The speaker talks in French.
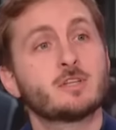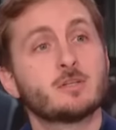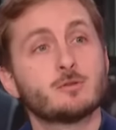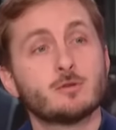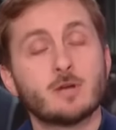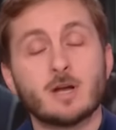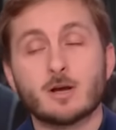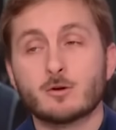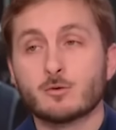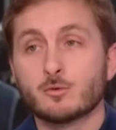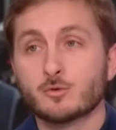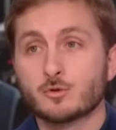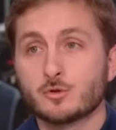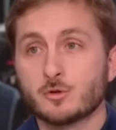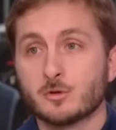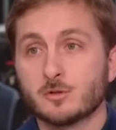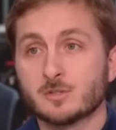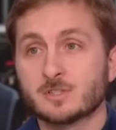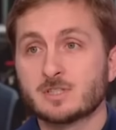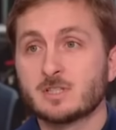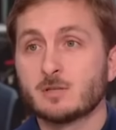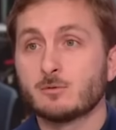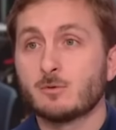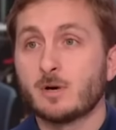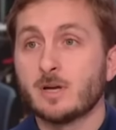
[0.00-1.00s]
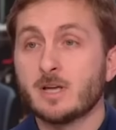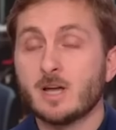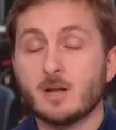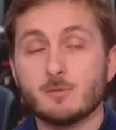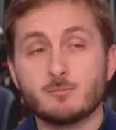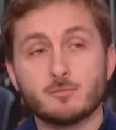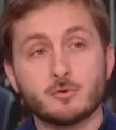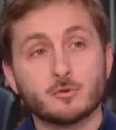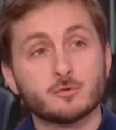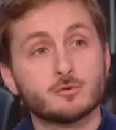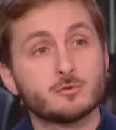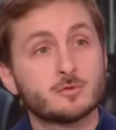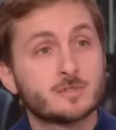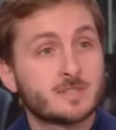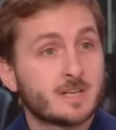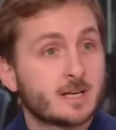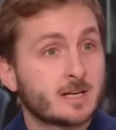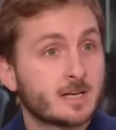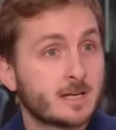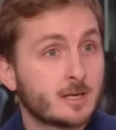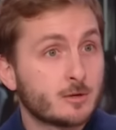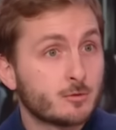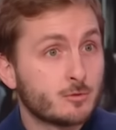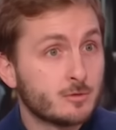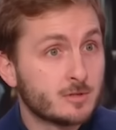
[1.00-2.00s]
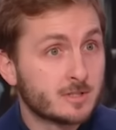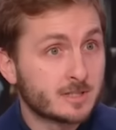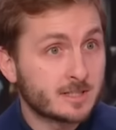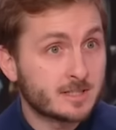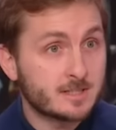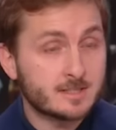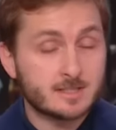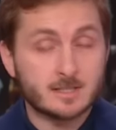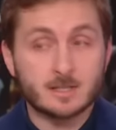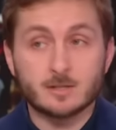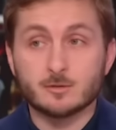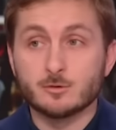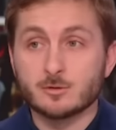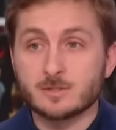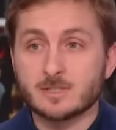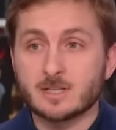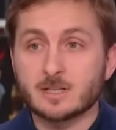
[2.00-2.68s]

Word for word: de la concurrence déloyale pour nos agricultrices et nos